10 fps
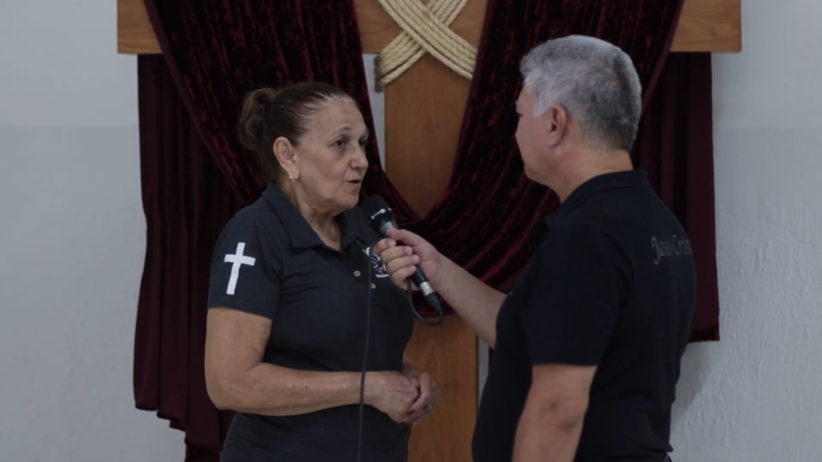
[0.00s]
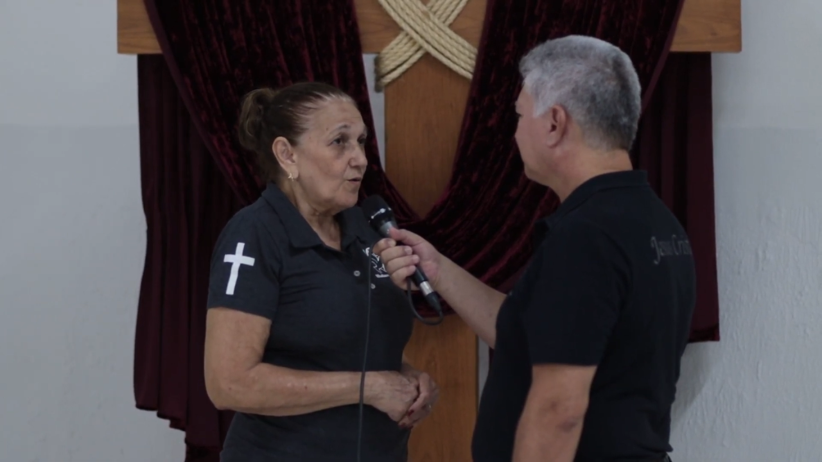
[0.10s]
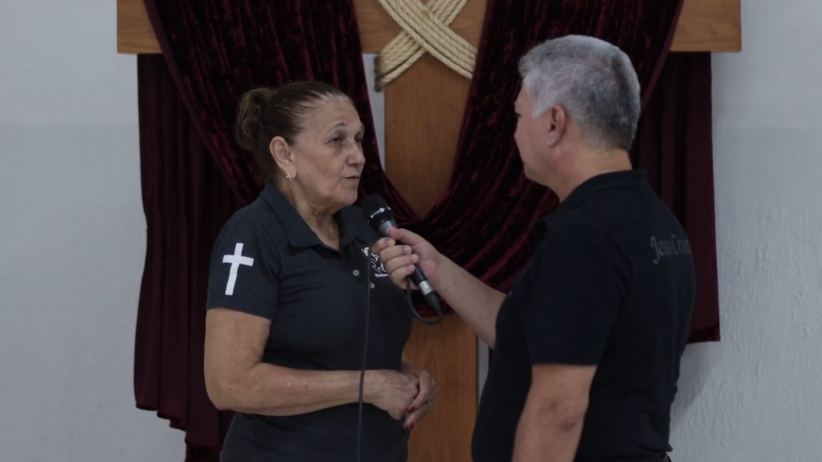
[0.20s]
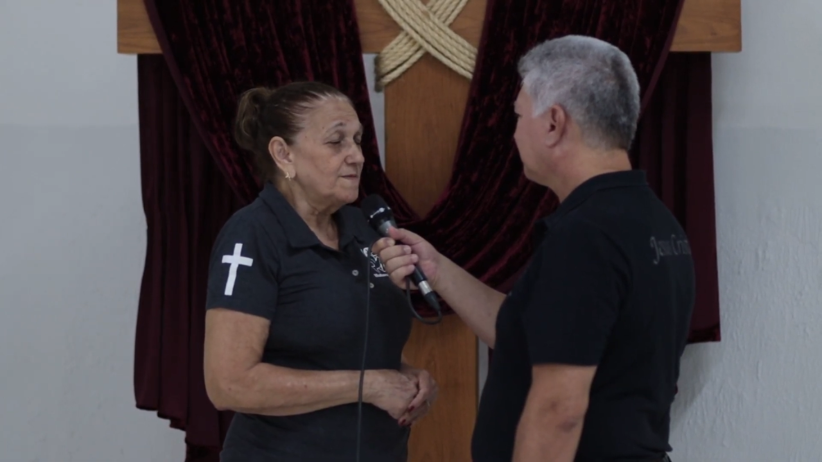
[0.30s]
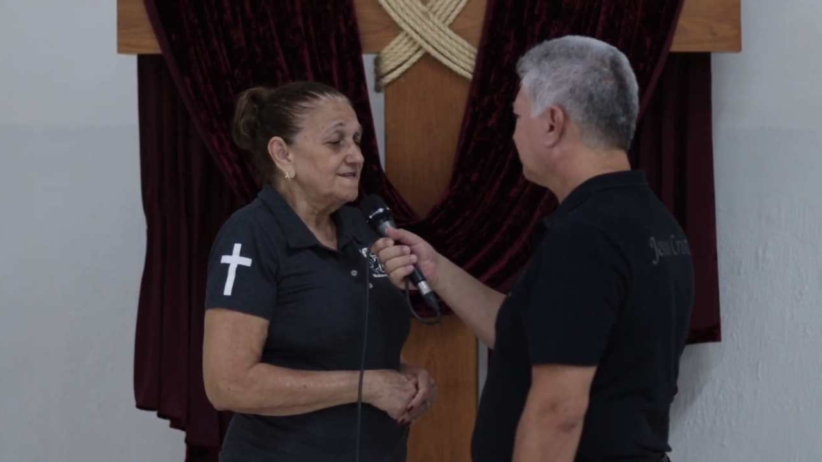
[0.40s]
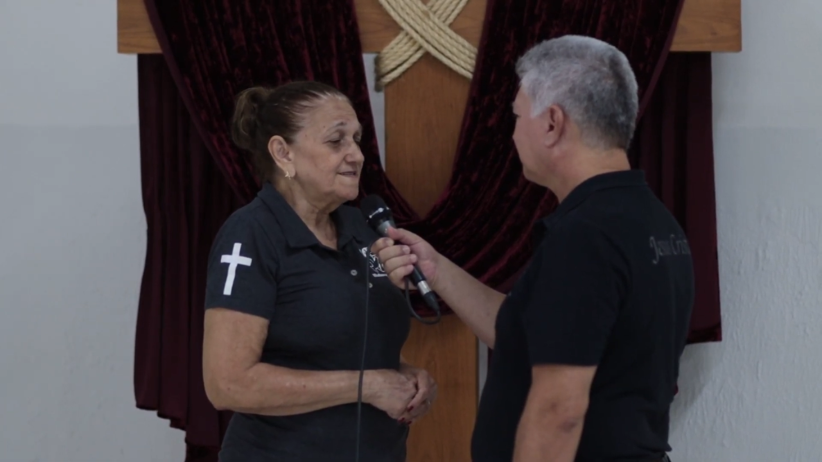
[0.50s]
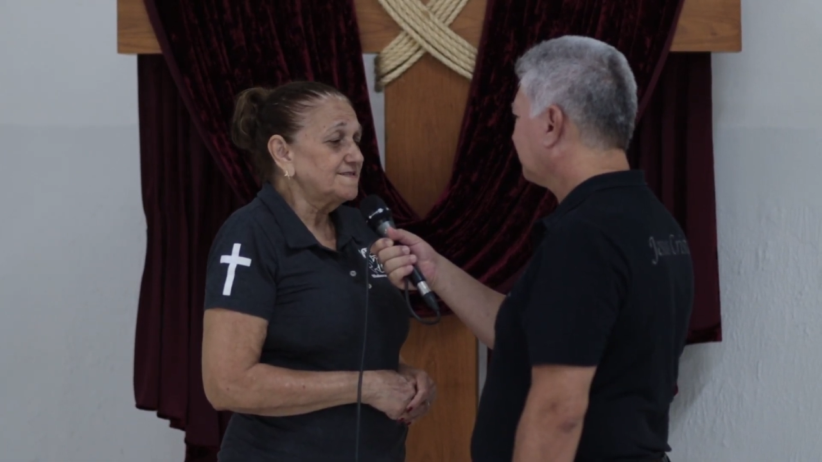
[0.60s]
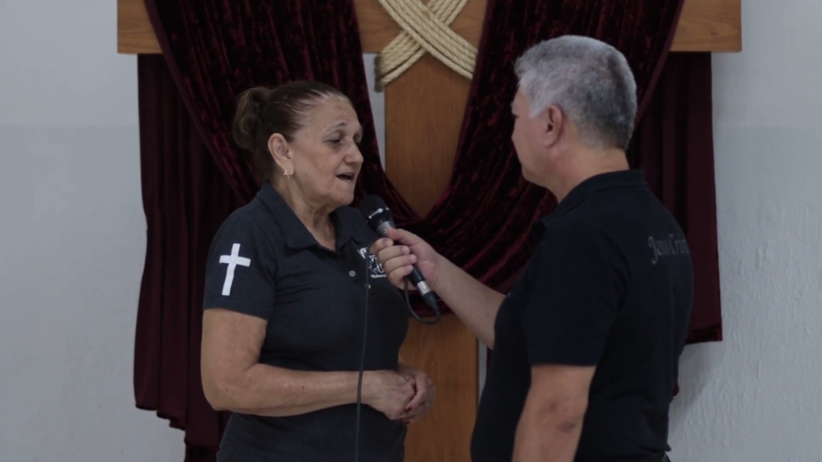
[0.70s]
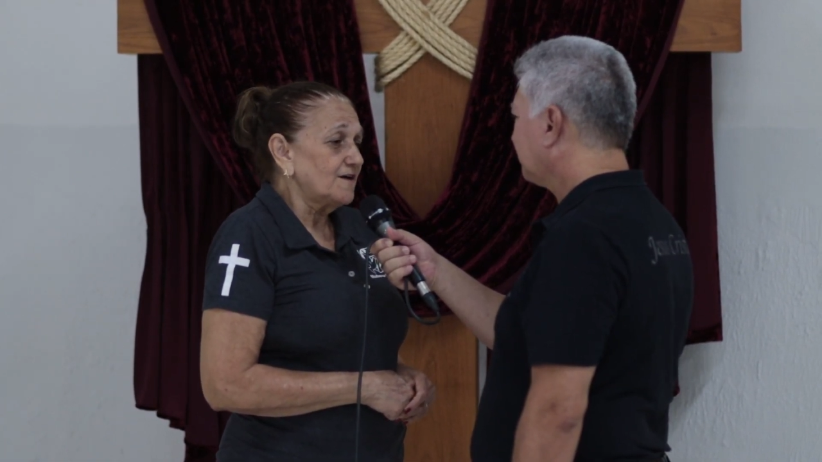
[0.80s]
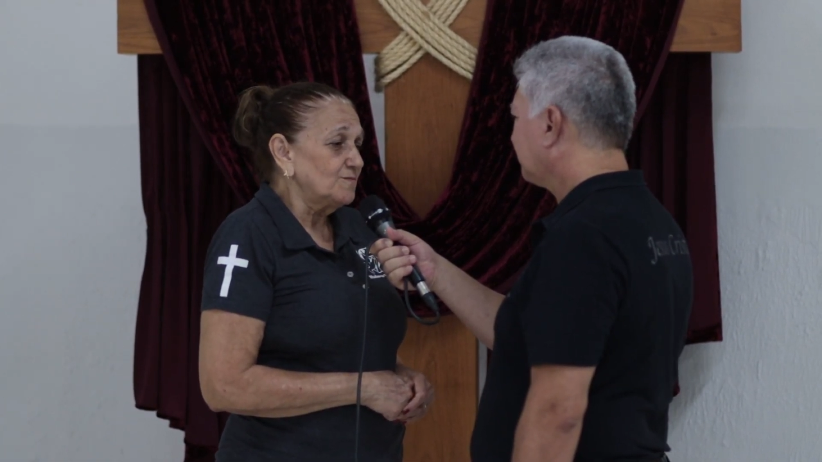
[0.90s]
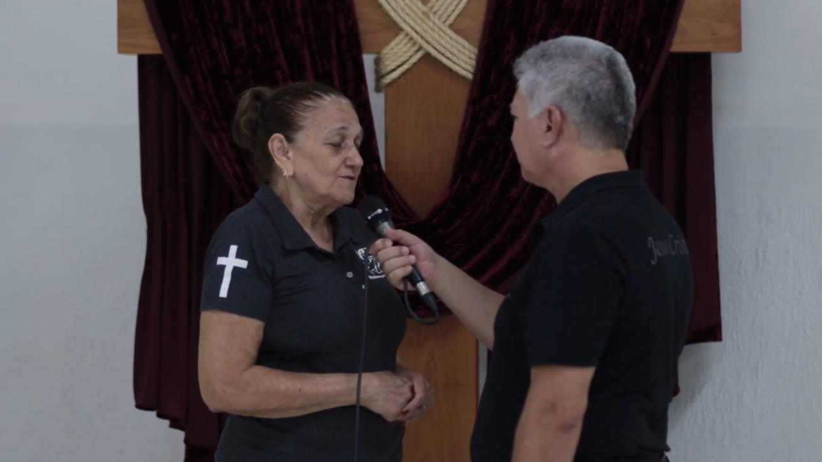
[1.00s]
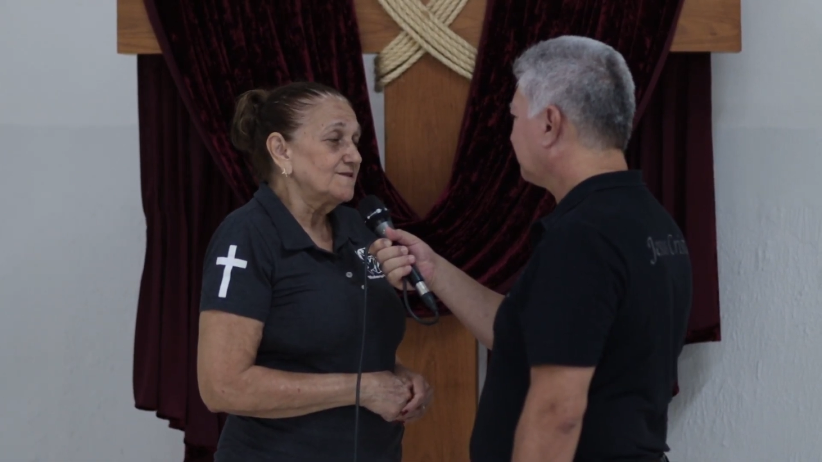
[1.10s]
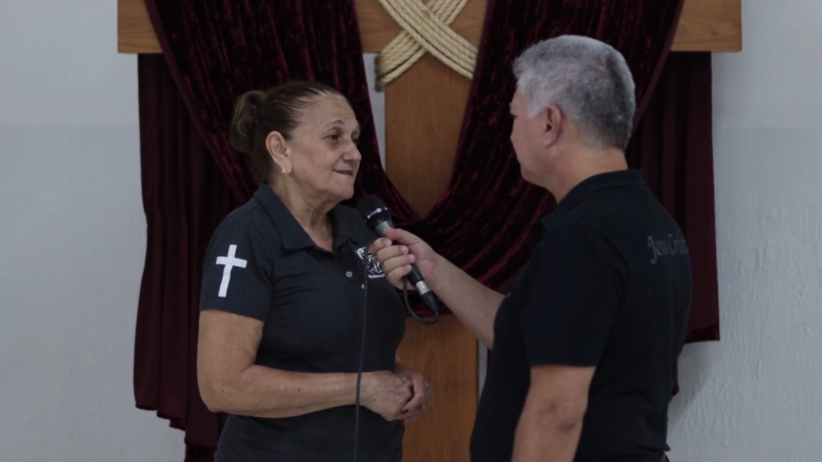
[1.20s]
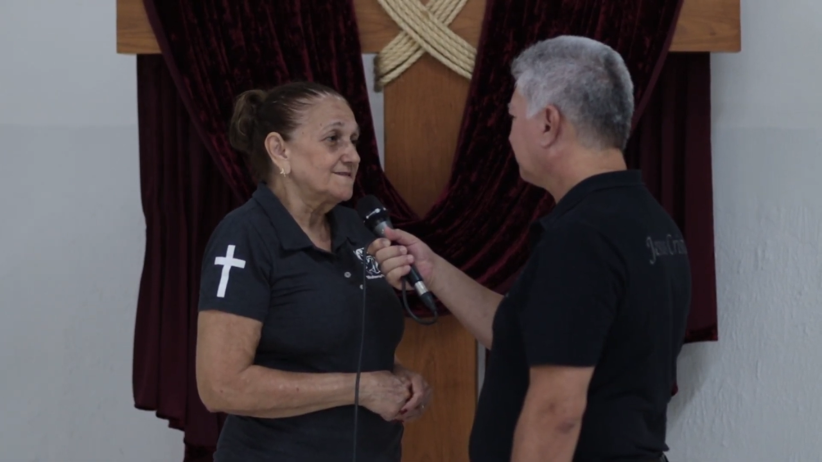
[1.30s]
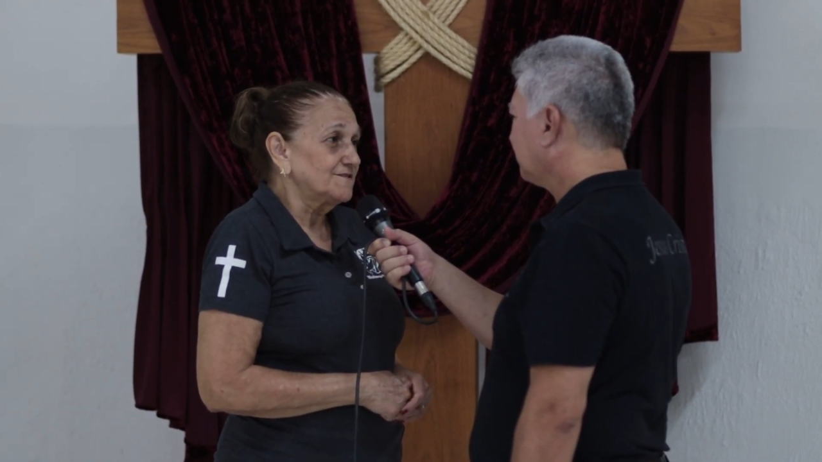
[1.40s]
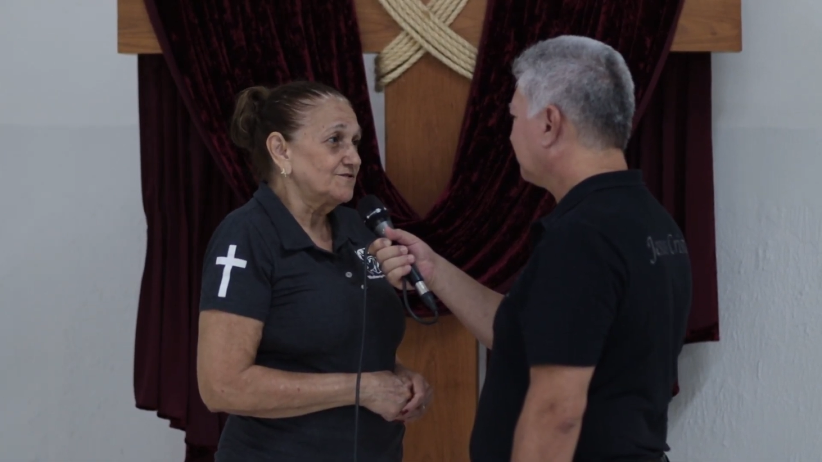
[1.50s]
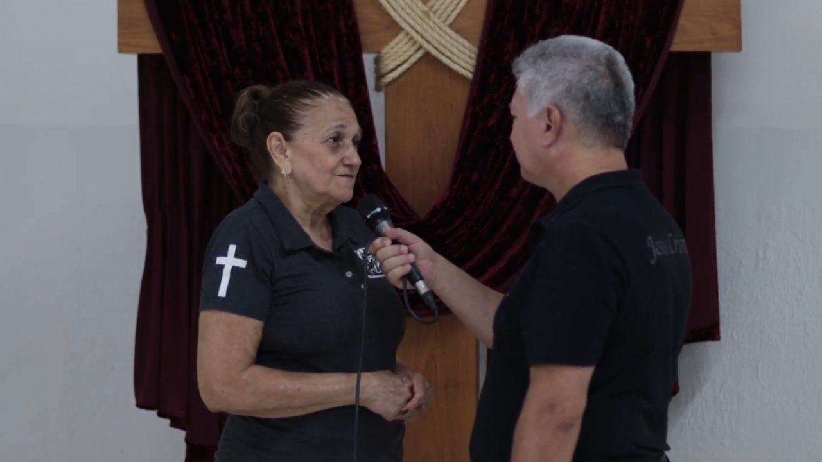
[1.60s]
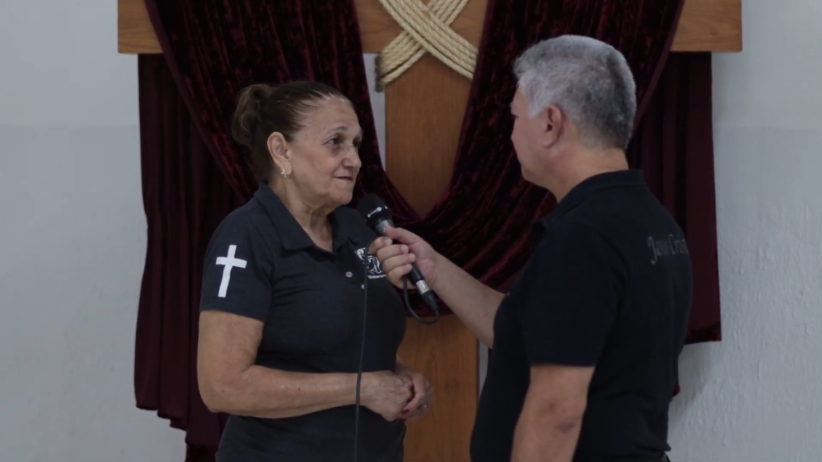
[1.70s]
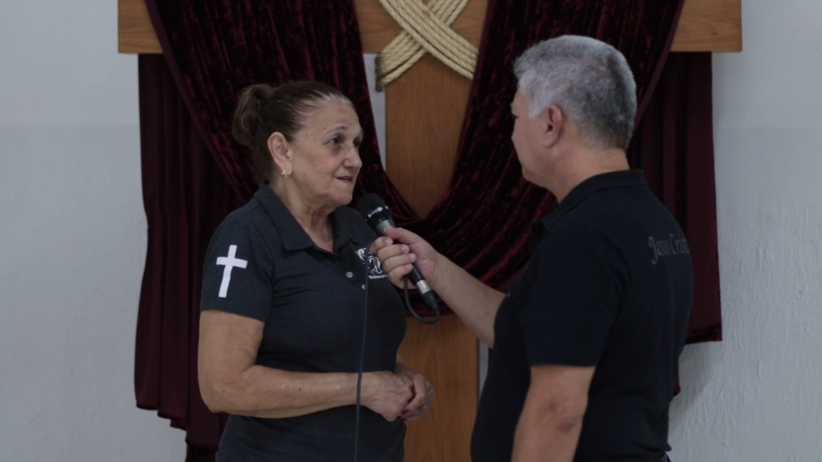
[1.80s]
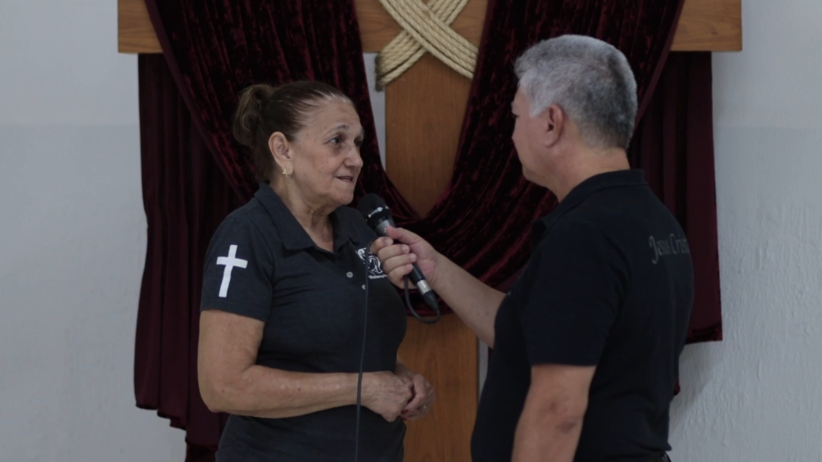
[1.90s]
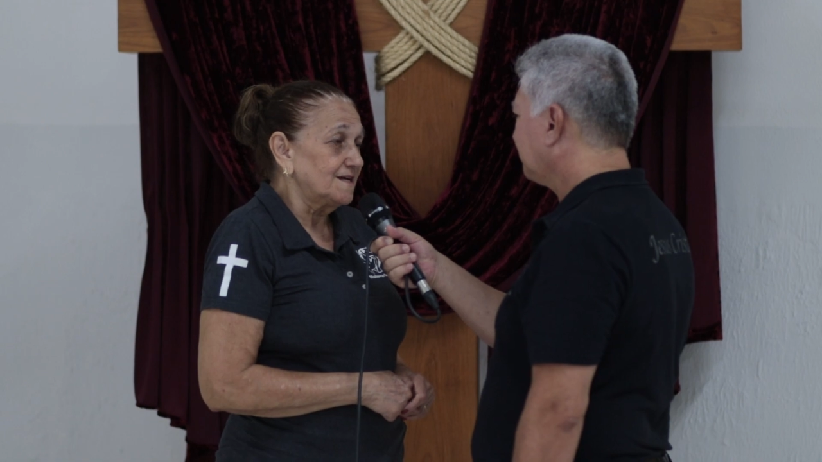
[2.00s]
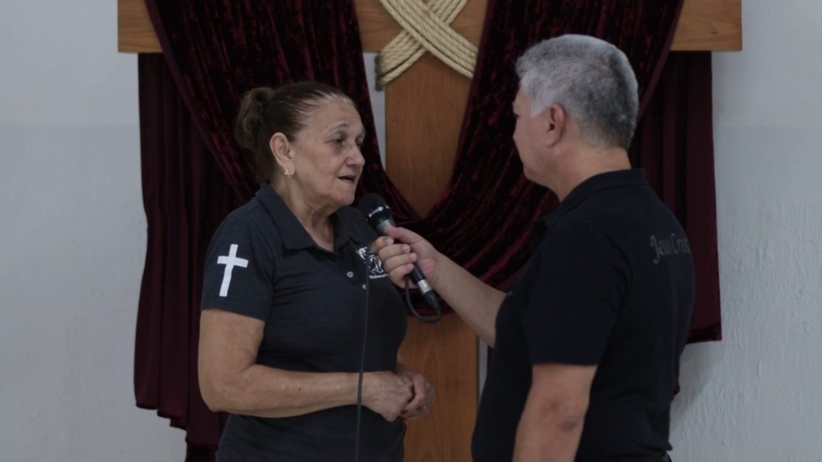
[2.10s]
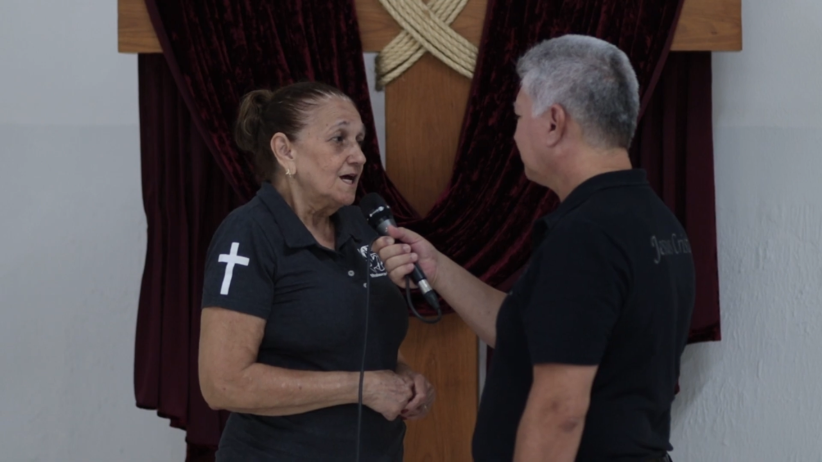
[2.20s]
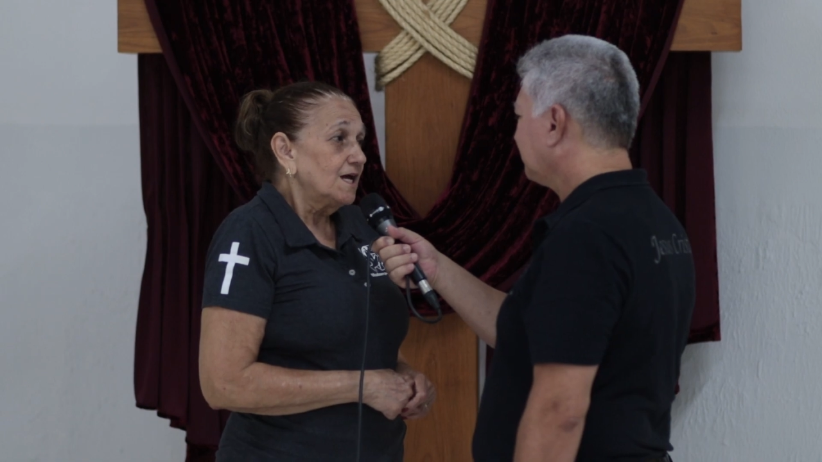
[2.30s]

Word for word: com o Ministério Mudança de Vida